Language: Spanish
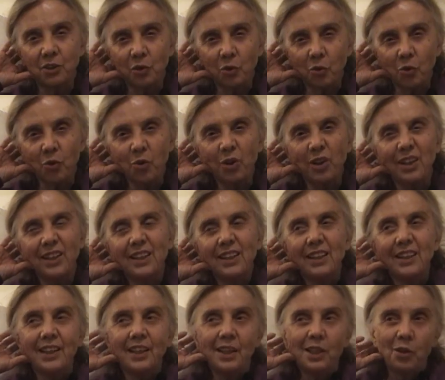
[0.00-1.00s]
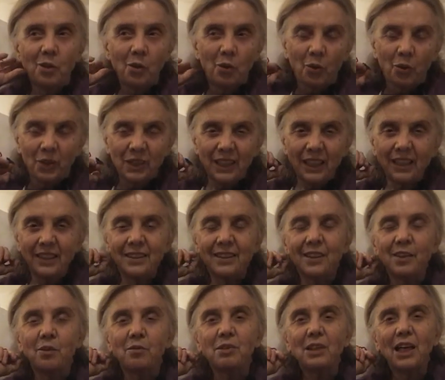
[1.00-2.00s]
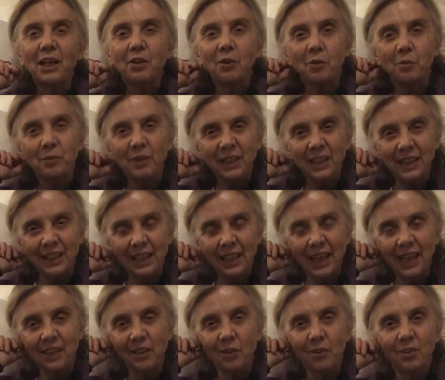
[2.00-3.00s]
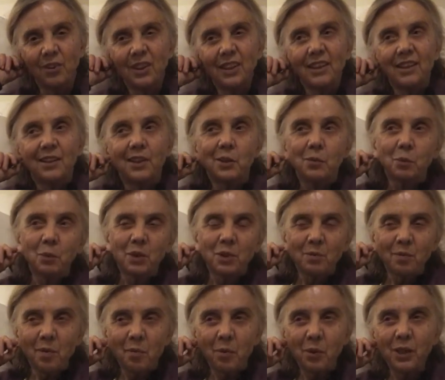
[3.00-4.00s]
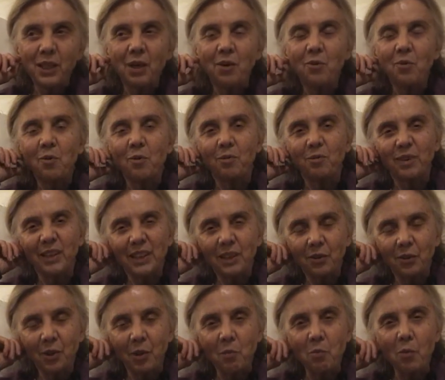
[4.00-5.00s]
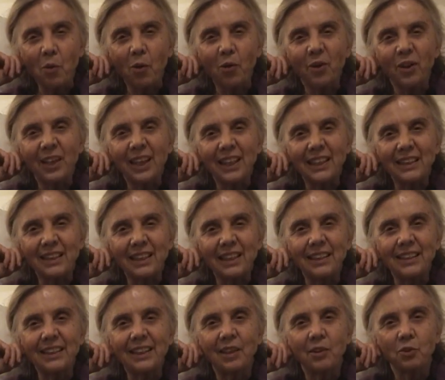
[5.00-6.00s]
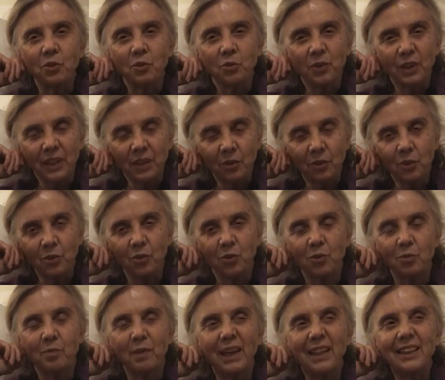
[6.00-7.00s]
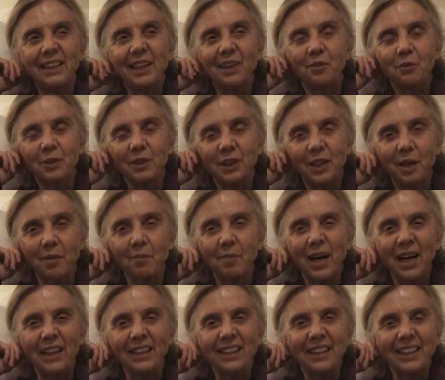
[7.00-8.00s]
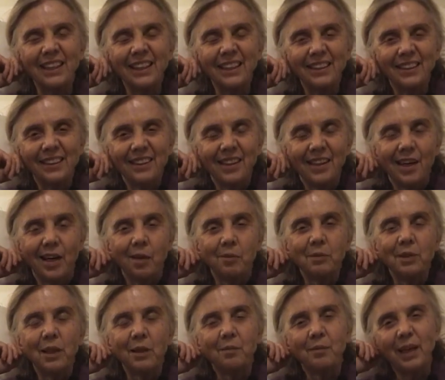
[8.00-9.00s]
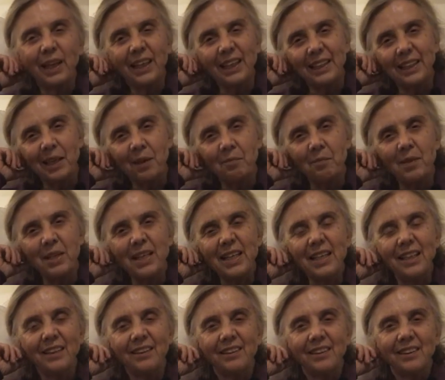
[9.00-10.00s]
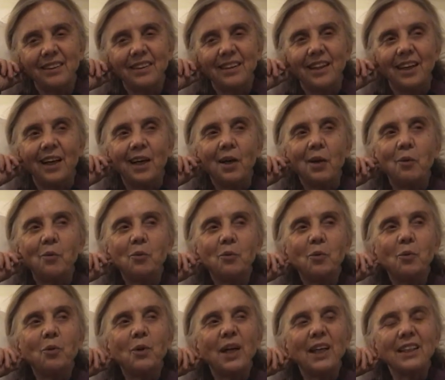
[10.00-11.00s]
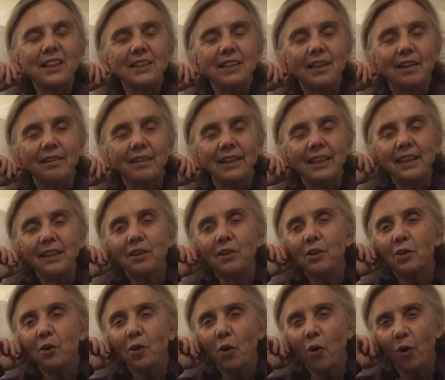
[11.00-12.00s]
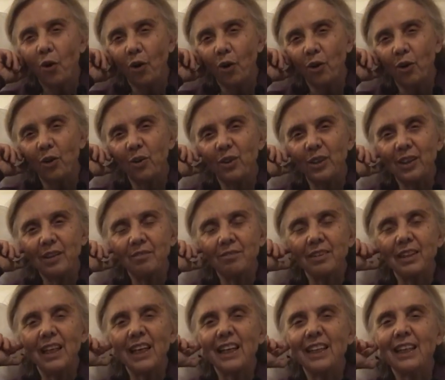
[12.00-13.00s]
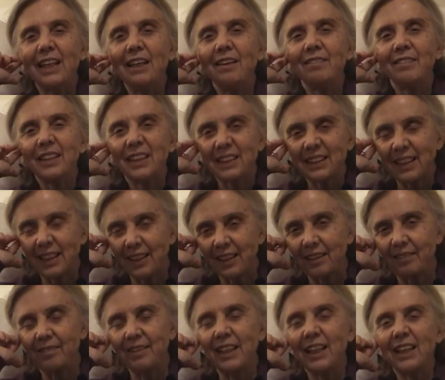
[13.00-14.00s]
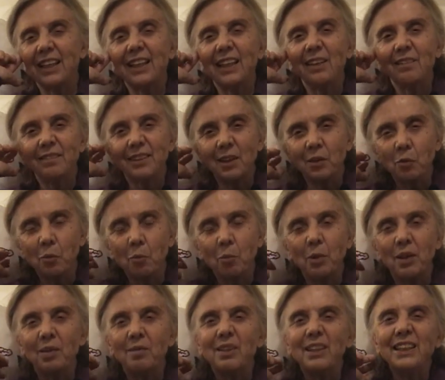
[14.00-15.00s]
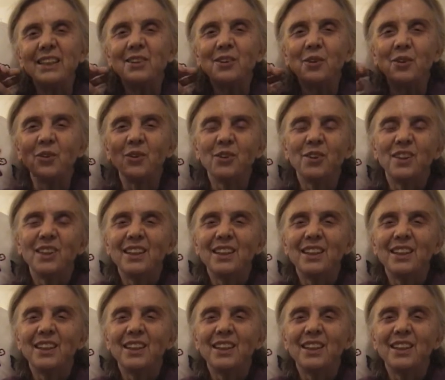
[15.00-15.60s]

School, y luego en el Liceo Franco-Mexicano. Después me voy a un convento de monjas en Estados Unidos, nos manda nuestra madre, a mi hermana y a mí, a un lugar que se llama Eden Hall, en Filadelfia, cerca de Filadelfia, en un pueblito